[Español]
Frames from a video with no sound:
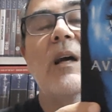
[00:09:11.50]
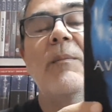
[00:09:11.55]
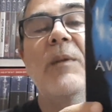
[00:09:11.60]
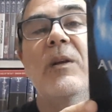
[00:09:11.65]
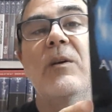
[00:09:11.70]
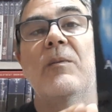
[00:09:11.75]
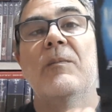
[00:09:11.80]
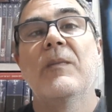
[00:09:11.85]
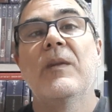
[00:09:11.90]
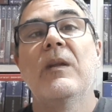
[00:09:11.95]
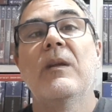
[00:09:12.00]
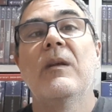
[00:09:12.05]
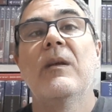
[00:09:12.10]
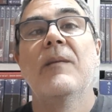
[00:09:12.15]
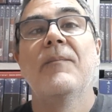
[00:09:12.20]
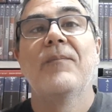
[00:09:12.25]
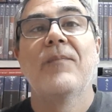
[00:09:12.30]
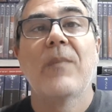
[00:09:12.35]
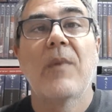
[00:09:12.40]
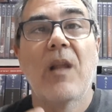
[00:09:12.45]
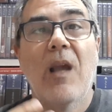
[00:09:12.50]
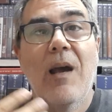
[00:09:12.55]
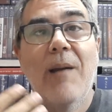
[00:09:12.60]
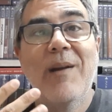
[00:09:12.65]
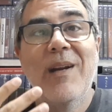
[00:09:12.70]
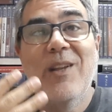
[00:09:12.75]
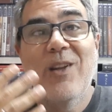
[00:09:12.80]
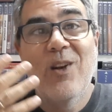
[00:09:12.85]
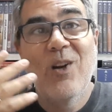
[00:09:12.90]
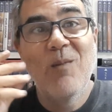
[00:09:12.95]
Cameron. A
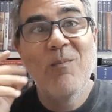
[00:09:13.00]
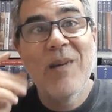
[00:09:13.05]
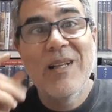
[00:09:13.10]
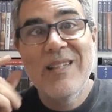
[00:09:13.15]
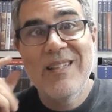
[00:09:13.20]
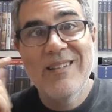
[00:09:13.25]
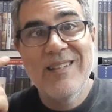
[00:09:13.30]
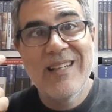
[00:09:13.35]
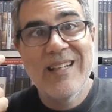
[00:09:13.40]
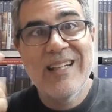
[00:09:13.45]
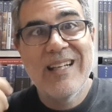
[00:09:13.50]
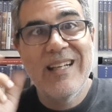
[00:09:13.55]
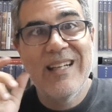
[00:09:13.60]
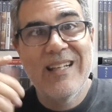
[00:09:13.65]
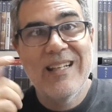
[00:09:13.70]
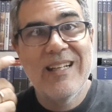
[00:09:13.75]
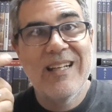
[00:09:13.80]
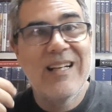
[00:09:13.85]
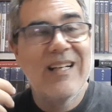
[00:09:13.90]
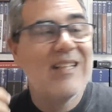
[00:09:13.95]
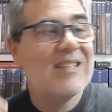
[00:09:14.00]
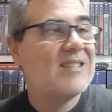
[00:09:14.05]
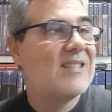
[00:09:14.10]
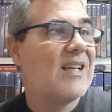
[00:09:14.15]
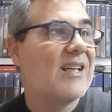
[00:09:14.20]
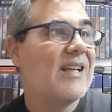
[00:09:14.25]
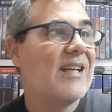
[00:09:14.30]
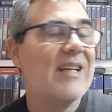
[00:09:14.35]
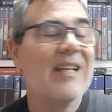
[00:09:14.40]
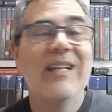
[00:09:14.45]
ver, yo los matices que, que le
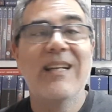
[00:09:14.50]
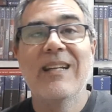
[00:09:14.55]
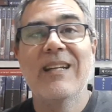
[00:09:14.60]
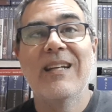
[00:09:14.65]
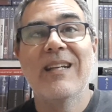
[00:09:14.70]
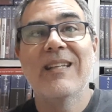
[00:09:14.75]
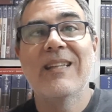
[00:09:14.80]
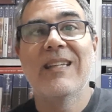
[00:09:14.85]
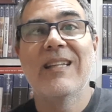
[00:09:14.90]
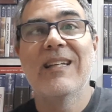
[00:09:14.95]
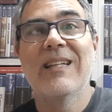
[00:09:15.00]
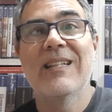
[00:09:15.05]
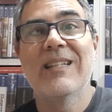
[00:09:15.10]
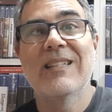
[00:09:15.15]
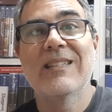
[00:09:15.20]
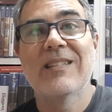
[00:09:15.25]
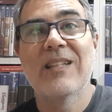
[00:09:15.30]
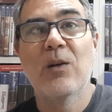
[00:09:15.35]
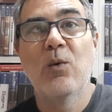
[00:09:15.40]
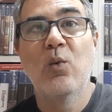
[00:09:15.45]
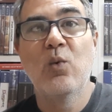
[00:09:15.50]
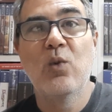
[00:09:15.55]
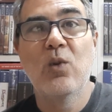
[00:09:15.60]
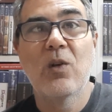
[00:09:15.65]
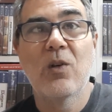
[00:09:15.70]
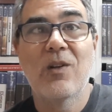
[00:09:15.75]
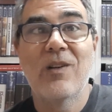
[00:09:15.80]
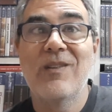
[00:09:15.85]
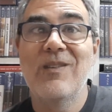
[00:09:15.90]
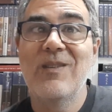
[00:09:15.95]
saqué en este
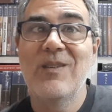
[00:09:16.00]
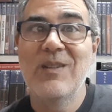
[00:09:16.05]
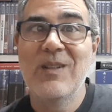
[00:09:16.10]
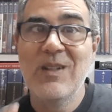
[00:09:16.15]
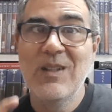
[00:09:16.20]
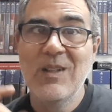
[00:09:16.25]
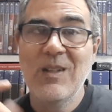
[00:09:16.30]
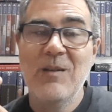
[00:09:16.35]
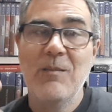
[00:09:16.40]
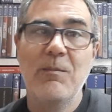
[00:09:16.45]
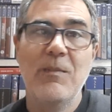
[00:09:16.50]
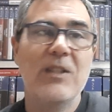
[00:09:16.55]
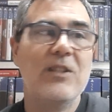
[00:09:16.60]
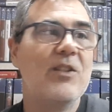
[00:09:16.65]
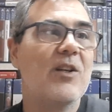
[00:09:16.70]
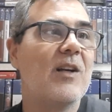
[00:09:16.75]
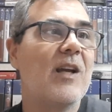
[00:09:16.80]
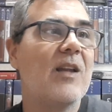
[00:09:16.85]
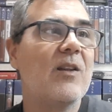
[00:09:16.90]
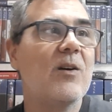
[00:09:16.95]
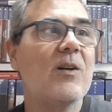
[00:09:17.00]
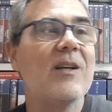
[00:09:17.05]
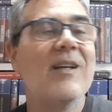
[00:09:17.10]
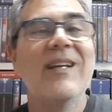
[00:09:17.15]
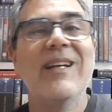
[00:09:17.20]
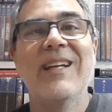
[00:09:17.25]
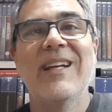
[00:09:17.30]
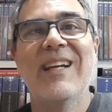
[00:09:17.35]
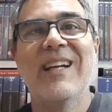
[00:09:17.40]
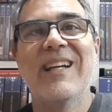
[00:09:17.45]
segundo visionado
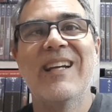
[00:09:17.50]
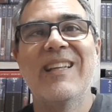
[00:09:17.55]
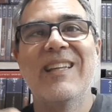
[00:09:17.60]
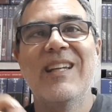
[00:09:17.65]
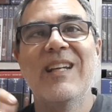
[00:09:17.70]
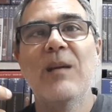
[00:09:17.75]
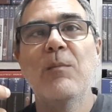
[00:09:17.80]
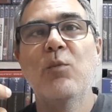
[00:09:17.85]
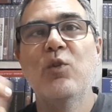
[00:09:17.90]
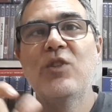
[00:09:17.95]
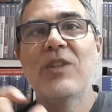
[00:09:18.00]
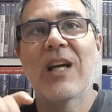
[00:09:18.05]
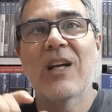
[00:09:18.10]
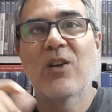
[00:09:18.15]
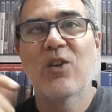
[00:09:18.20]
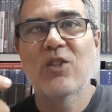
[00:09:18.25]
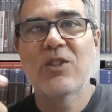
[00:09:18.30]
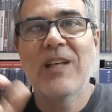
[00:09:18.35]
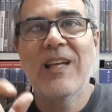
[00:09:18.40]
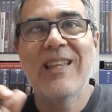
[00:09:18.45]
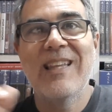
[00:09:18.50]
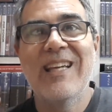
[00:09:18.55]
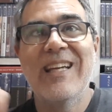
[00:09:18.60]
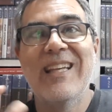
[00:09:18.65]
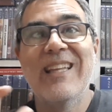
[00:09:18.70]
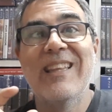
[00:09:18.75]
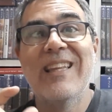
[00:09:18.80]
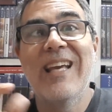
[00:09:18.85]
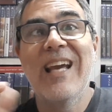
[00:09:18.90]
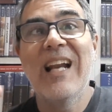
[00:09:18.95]
es que tiene muchas cosas
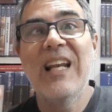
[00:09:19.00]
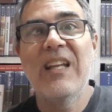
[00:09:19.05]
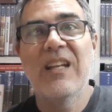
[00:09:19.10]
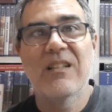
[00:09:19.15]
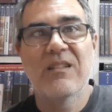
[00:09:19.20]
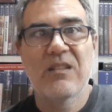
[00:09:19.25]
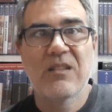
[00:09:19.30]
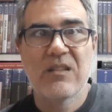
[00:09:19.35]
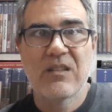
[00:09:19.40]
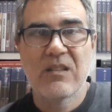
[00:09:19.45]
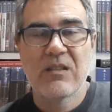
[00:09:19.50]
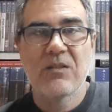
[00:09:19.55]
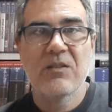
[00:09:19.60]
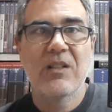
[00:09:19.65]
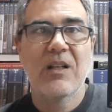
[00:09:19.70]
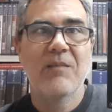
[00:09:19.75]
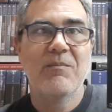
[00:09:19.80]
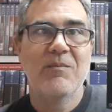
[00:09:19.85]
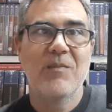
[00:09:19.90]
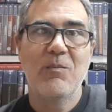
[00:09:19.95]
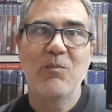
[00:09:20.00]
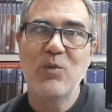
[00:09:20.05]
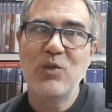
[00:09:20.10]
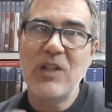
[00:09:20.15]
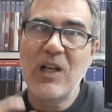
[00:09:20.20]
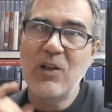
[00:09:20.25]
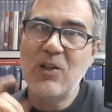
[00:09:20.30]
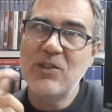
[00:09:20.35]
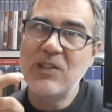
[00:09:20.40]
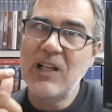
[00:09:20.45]
de, Aliens, o sea,
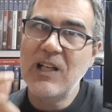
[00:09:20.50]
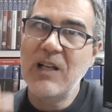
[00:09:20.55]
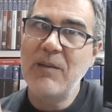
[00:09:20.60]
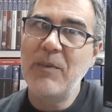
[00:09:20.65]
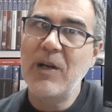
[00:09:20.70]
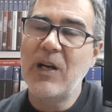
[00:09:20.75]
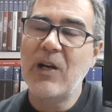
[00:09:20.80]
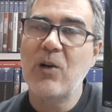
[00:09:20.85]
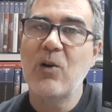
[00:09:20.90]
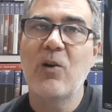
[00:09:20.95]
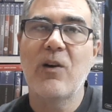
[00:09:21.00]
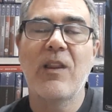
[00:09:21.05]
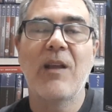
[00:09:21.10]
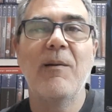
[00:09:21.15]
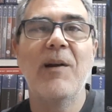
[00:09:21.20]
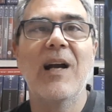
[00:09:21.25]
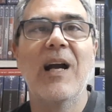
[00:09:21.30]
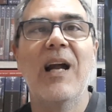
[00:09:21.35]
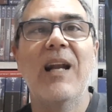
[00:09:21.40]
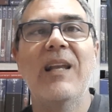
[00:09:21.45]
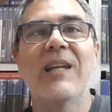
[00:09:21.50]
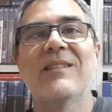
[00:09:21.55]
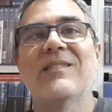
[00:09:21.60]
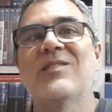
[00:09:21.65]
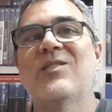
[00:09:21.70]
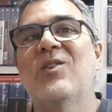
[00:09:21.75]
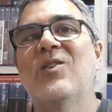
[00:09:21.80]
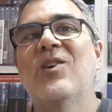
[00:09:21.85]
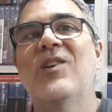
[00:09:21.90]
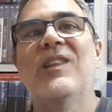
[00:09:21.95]
muchas cosas que me recordaban
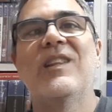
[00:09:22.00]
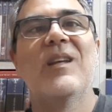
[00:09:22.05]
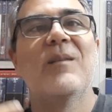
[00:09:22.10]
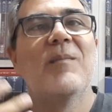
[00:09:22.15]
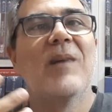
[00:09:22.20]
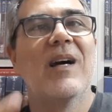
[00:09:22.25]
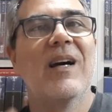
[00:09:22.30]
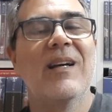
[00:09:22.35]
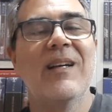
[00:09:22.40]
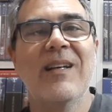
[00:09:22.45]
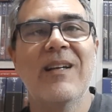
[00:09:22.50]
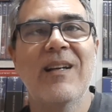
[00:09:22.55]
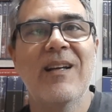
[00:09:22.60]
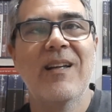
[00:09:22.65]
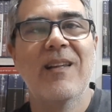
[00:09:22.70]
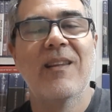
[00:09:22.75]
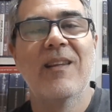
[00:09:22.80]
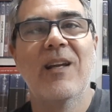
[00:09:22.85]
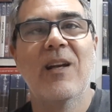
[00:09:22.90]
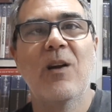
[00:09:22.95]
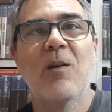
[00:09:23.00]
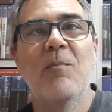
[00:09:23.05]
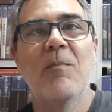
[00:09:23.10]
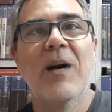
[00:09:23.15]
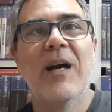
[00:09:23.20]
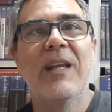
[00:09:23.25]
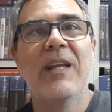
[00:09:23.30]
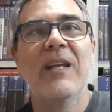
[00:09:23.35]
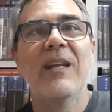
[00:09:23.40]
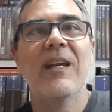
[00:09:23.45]
Aliens, todo el tema de los
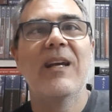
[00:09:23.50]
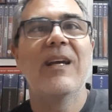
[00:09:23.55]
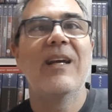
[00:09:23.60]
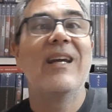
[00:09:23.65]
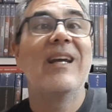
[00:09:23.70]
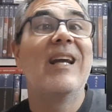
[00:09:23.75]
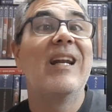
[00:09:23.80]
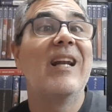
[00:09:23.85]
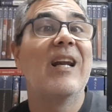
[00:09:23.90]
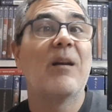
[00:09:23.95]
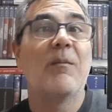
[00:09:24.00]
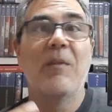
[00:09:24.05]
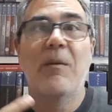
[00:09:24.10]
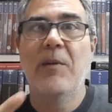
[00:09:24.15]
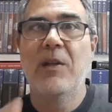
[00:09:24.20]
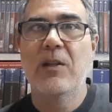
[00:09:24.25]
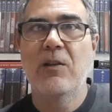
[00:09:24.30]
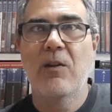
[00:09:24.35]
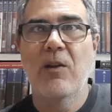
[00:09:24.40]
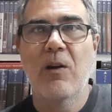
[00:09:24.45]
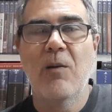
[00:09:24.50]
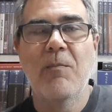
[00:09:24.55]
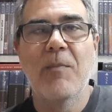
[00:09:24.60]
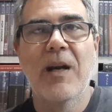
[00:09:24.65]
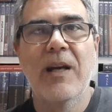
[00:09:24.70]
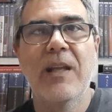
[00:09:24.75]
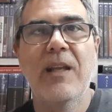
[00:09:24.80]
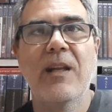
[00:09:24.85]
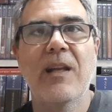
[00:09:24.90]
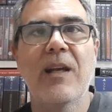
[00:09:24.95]
marines, el armamento de los
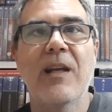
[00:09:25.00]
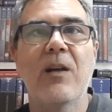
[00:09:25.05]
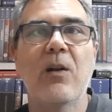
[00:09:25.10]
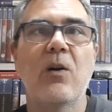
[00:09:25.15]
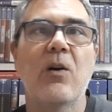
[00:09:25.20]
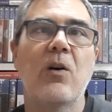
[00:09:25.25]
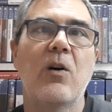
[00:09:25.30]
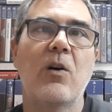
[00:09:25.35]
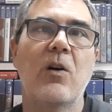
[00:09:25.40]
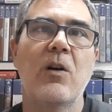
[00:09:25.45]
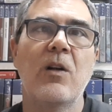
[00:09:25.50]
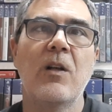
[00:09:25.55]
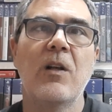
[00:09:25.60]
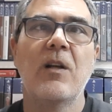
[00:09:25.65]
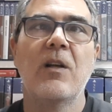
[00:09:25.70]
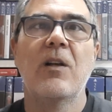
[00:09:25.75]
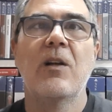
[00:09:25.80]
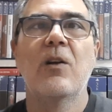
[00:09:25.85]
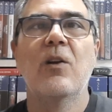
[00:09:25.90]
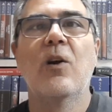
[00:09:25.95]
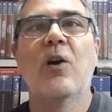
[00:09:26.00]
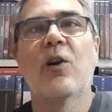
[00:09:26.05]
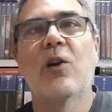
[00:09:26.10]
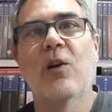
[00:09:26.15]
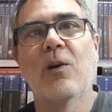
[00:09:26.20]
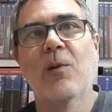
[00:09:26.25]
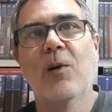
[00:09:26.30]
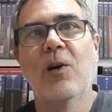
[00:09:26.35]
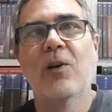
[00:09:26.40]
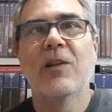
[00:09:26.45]
marines, los, los
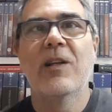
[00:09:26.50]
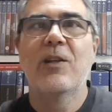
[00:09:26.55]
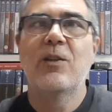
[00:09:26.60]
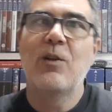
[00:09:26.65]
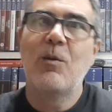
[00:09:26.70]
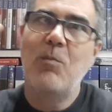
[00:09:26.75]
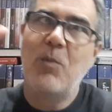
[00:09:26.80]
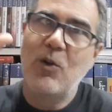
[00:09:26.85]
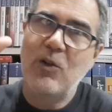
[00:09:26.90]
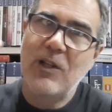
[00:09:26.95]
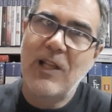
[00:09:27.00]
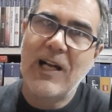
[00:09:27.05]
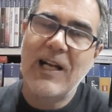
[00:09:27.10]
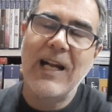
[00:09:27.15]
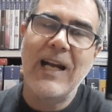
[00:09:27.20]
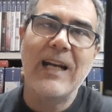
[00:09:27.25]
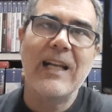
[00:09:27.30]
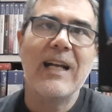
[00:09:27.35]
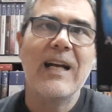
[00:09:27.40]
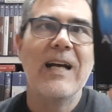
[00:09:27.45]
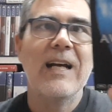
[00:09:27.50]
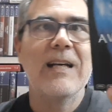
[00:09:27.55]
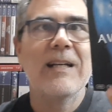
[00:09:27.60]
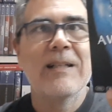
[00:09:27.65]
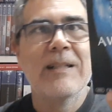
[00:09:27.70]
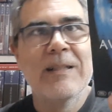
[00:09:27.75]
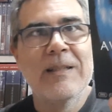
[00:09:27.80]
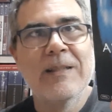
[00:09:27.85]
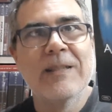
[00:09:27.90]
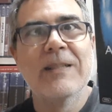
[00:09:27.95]
robots estos montacargas
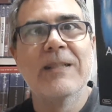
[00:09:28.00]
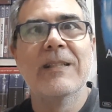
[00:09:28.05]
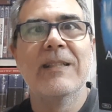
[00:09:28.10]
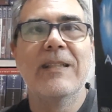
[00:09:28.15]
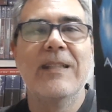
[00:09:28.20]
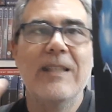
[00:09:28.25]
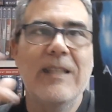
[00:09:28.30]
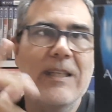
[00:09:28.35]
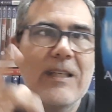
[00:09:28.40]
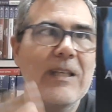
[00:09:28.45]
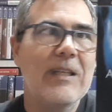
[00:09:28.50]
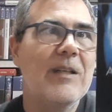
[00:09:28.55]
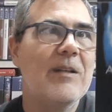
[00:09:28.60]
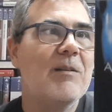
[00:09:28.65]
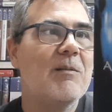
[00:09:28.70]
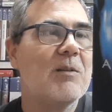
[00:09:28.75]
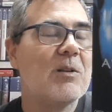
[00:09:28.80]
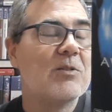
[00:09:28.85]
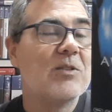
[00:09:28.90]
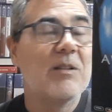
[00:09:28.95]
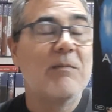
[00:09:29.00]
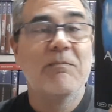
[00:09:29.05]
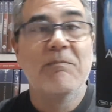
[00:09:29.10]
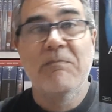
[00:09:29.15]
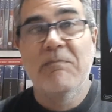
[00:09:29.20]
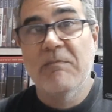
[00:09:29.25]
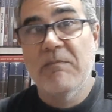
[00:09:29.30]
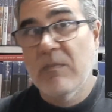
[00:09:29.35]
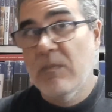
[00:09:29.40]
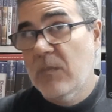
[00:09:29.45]
y no sé,
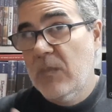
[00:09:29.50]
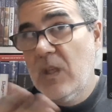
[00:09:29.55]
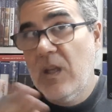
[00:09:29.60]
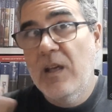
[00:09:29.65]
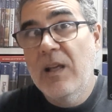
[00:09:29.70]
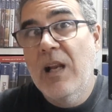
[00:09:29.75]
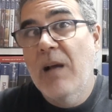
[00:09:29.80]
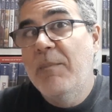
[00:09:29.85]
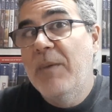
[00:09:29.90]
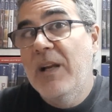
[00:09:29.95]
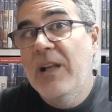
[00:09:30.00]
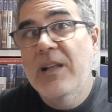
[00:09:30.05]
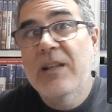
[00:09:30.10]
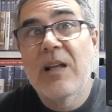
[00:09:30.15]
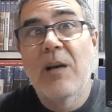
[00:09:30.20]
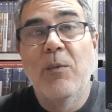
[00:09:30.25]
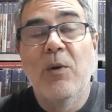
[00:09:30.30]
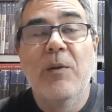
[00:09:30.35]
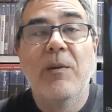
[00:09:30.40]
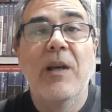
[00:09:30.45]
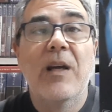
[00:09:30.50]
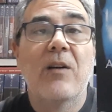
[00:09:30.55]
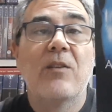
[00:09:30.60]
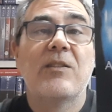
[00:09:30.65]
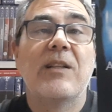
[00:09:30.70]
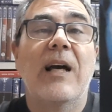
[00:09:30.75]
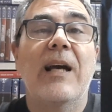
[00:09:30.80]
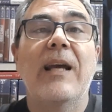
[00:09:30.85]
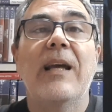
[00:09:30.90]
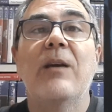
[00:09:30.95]
y la peli está muy bien, o
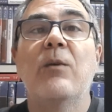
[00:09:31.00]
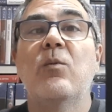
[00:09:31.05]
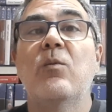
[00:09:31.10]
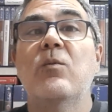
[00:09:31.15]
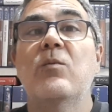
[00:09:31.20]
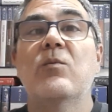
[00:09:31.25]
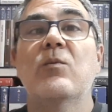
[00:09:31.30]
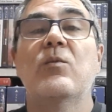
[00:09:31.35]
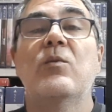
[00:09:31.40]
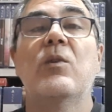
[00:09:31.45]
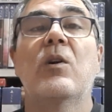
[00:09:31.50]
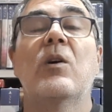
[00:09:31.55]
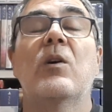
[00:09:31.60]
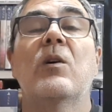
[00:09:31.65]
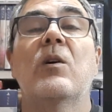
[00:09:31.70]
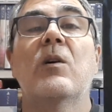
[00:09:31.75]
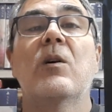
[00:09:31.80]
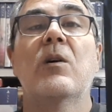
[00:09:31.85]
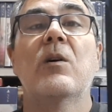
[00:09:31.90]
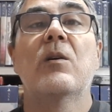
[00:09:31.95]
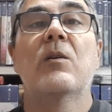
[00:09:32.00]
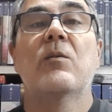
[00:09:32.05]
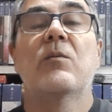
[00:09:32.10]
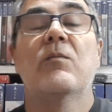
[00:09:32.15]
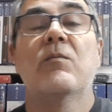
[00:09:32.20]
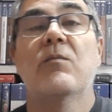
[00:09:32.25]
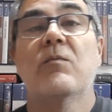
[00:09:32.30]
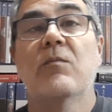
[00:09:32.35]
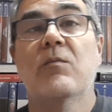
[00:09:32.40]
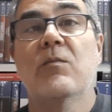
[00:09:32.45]
sea, es un,
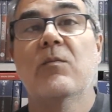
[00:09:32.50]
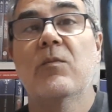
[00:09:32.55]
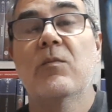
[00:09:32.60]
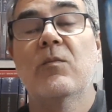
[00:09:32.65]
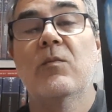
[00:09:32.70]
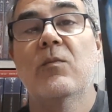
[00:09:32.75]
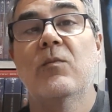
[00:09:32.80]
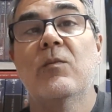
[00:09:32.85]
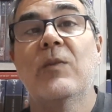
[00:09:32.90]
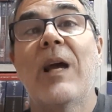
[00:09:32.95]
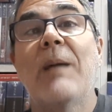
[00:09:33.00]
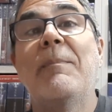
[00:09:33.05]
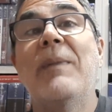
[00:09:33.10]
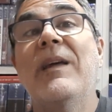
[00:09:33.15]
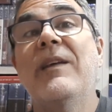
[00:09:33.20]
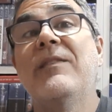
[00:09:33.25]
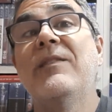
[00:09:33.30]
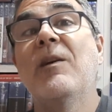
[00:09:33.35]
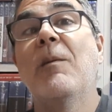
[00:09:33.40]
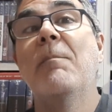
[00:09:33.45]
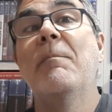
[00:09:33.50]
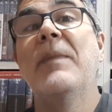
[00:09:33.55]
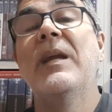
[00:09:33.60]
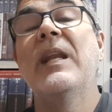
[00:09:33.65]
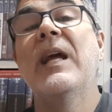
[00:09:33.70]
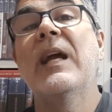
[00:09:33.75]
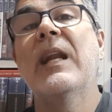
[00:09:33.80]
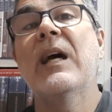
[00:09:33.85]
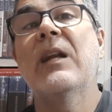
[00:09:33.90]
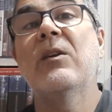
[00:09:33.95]
una expedición
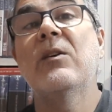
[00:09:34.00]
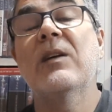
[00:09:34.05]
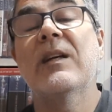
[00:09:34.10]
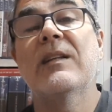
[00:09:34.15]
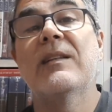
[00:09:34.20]
minera, ¿no?